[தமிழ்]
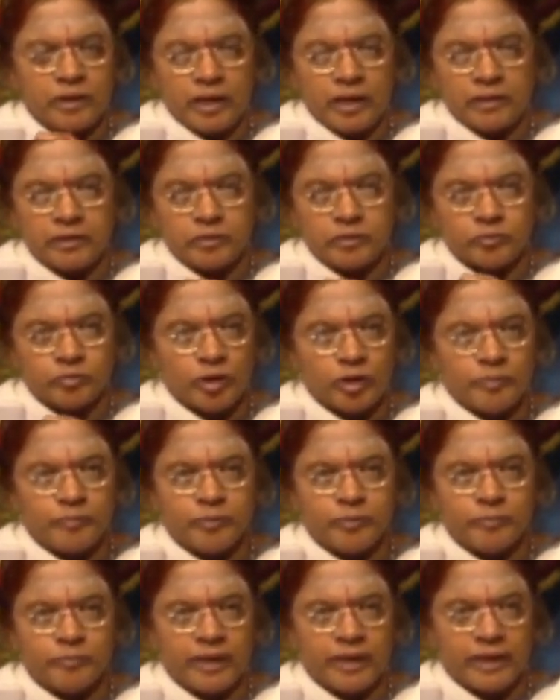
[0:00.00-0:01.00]
அந்த
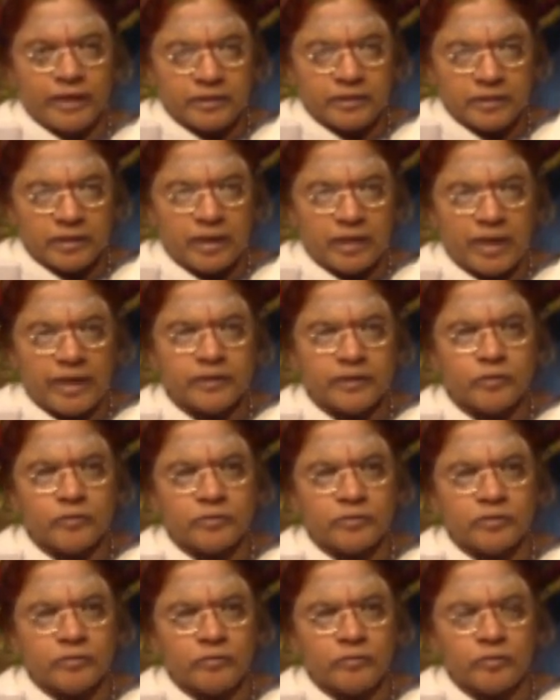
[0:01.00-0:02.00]
சுரப்பு மேலே இந்த நாய்க்கு
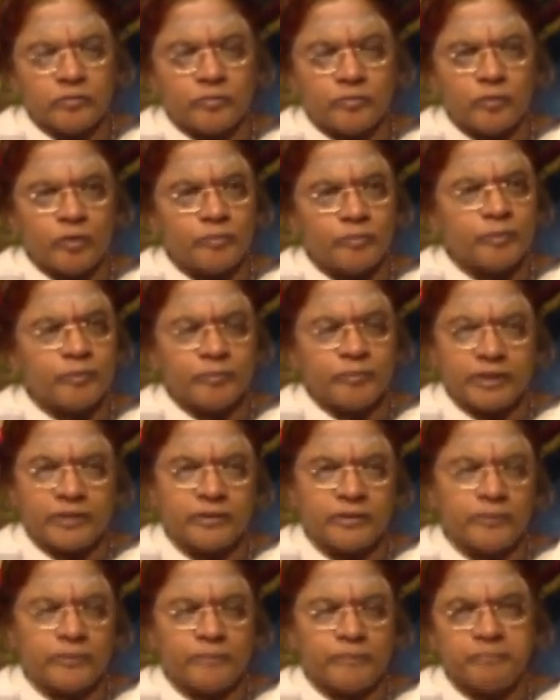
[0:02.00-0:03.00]
வந்து ஒரு மோப்பம்
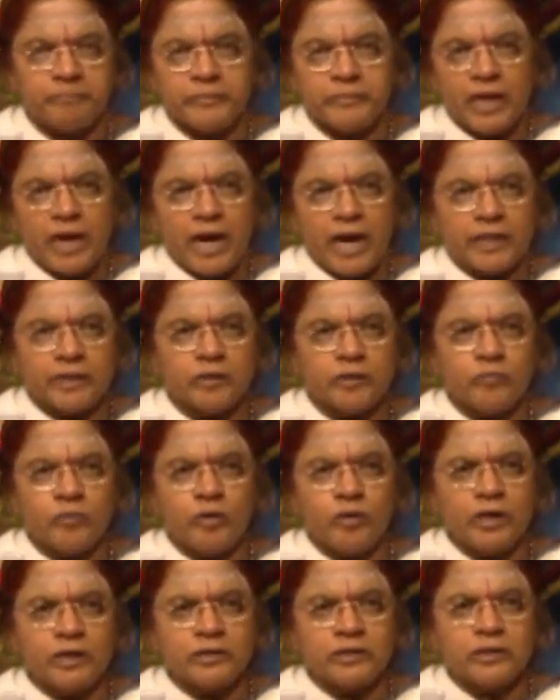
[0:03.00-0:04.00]
அதிகம் அந்த
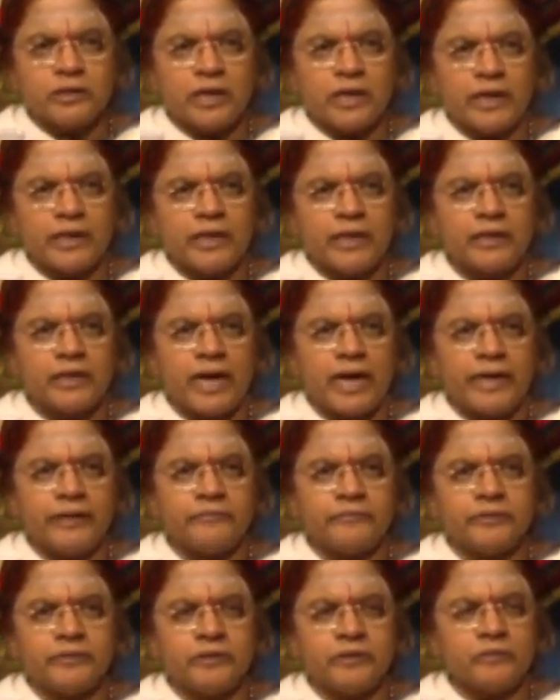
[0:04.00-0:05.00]
மோகத்தினால நாய்
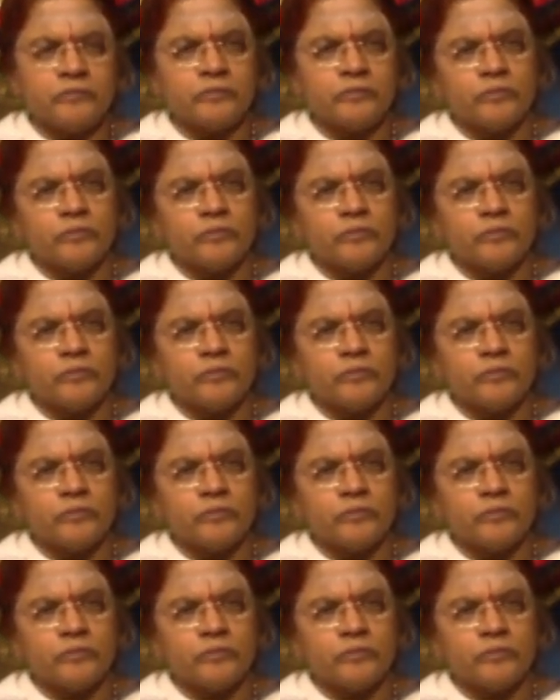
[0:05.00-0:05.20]
வந்து